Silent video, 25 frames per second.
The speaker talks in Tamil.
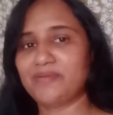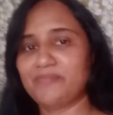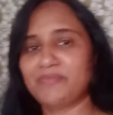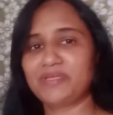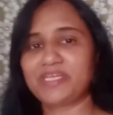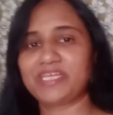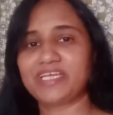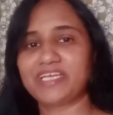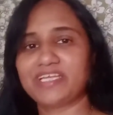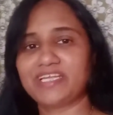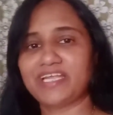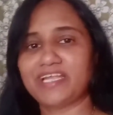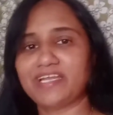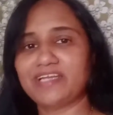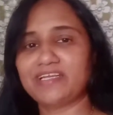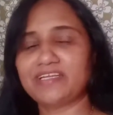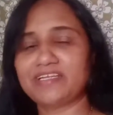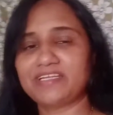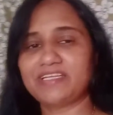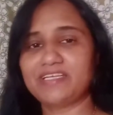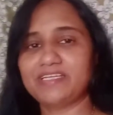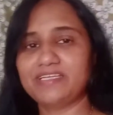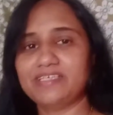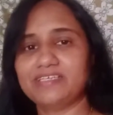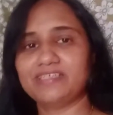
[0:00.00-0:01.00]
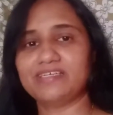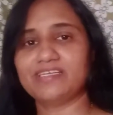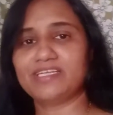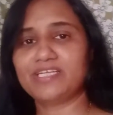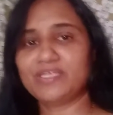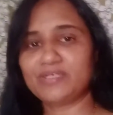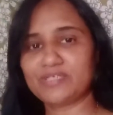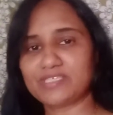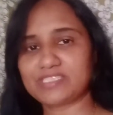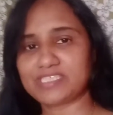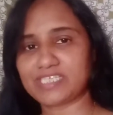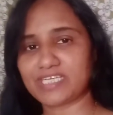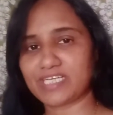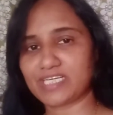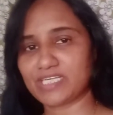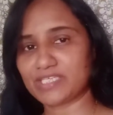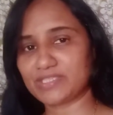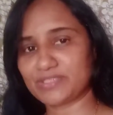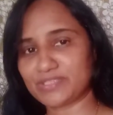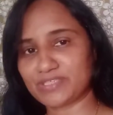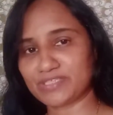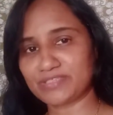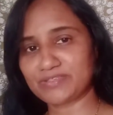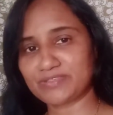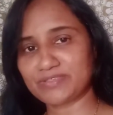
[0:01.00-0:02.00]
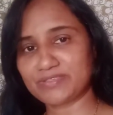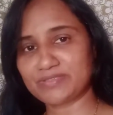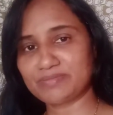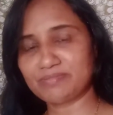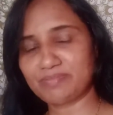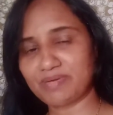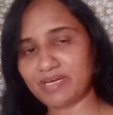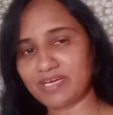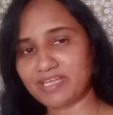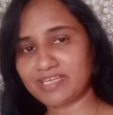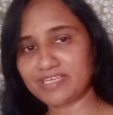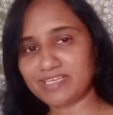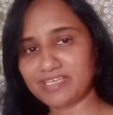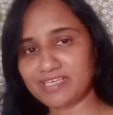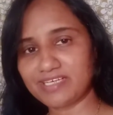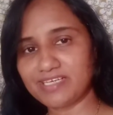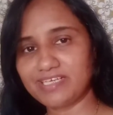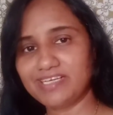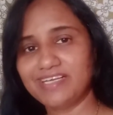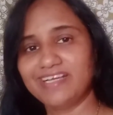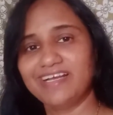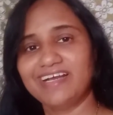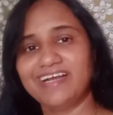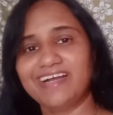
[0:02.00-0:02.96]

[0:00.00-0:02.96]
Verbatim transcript: மிக்க நன்றி என்னோடய சேனலை தொடர்ந்து வந்து பாருங்கள்